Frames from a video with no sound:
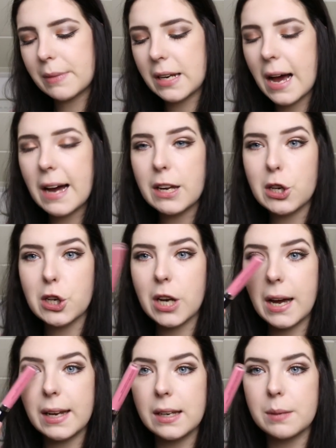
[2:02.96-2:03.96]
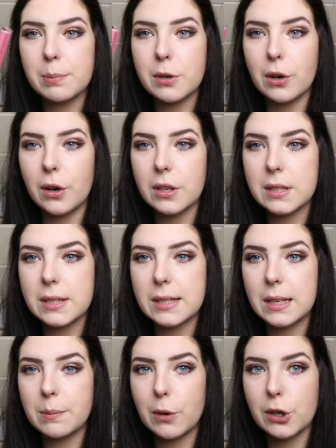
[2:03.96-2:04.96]
Up den High Shine Lip Gloss.
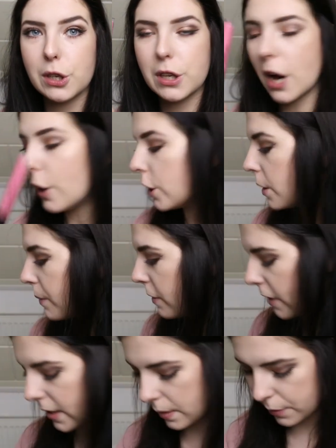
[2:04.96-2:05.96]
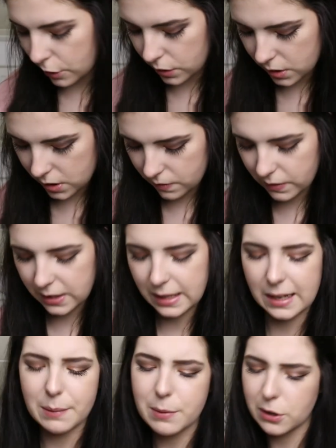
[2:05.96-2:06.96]
Den möchte ich auch nicht mehr weiter benutzen. Wie
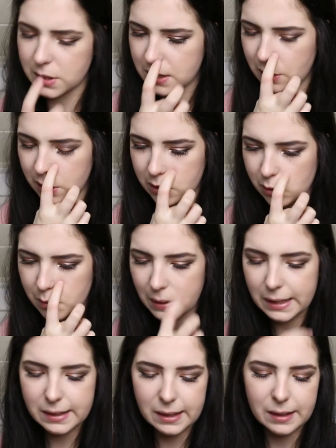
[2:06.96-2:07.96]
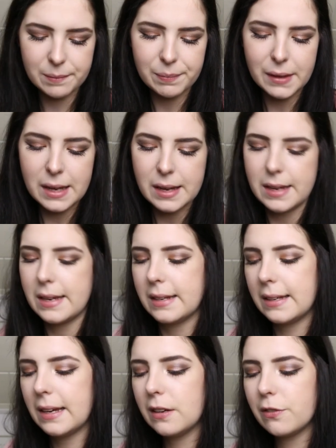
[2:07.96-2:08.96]
gesagt, Lip Gloss ist auch nicht so mein Ding.
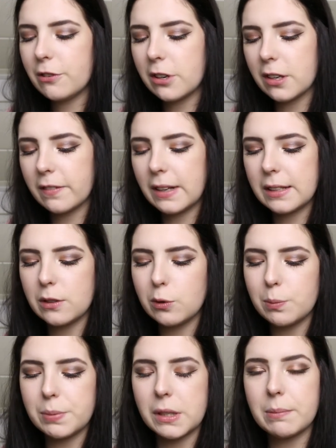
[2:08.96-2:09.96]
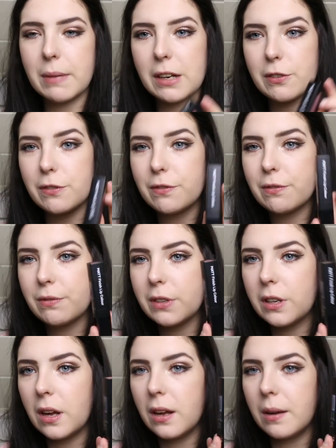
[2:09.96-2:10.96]
Dann von Rival de Loop den Matt,
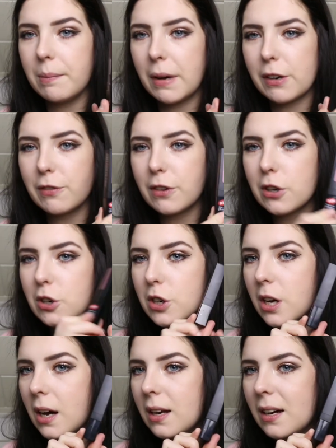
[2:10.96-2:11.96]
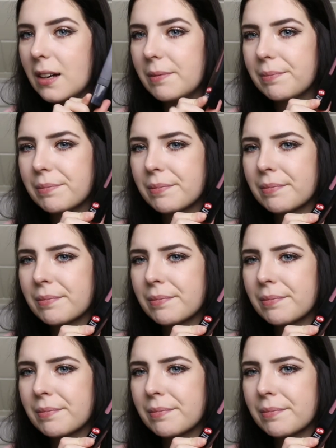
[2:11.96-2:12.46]
äh, Matt Finish Color.